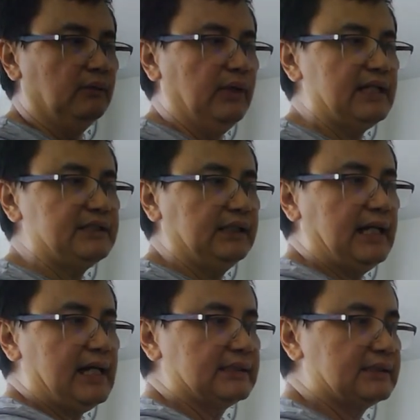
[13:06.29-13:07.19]
Wala siyang
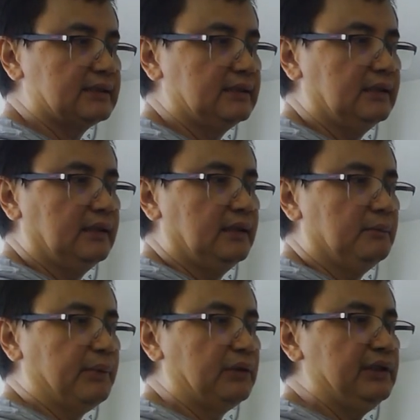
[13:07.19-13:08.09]
lakas.
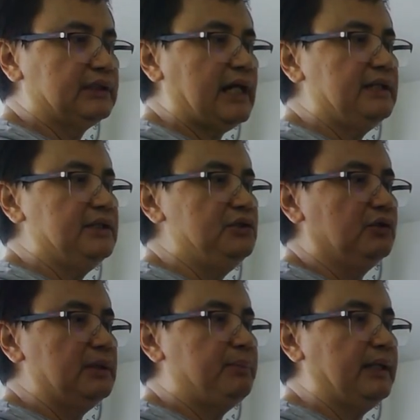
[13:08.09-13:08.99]
Pero i-try
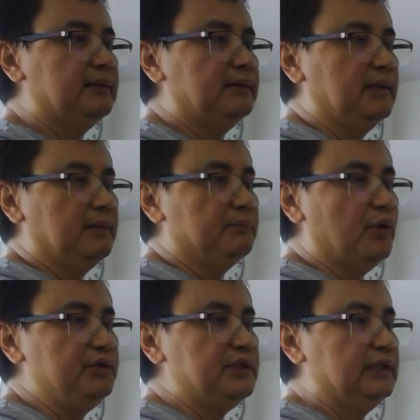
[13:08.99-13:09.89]
ninyong i-bend
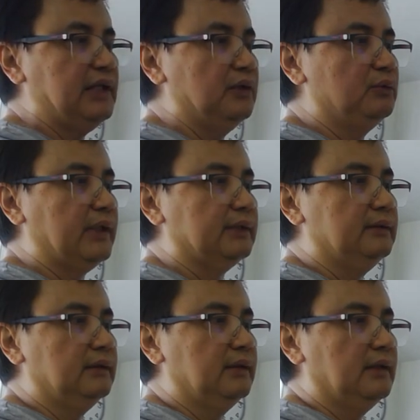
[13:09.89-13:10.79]
pointing
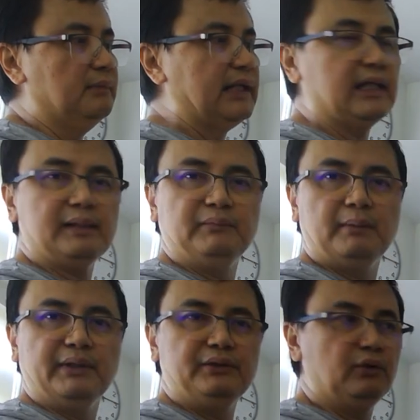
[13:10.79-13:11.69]
downward
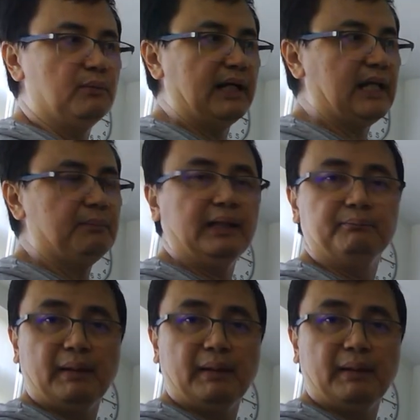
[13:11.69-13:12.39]
mararamdaman nyo lumalaban.